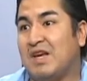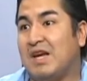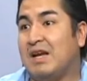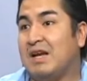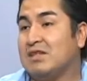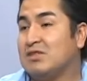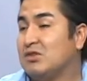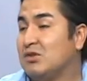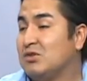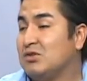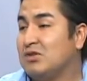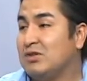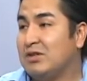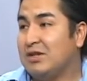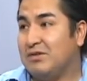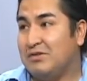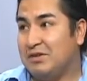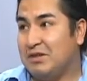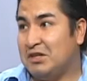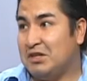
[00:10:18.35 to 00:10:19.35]
que la solución
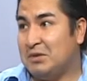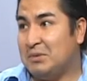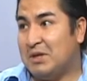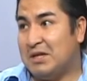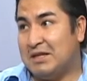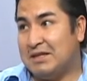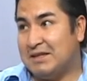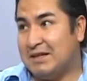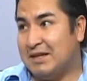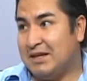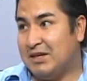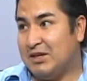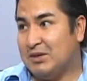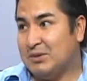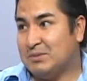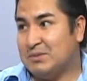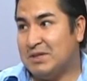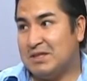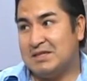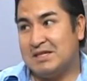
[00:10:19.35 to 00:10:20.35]
definitiva del
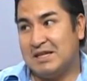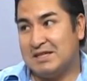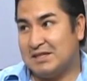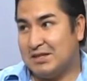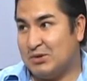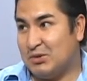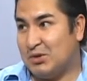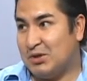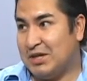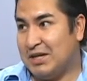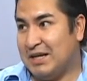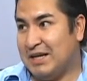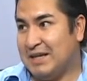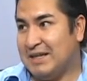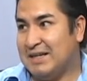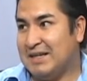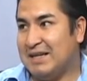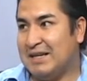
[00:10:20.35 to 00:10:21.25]
terigium es la cirugía,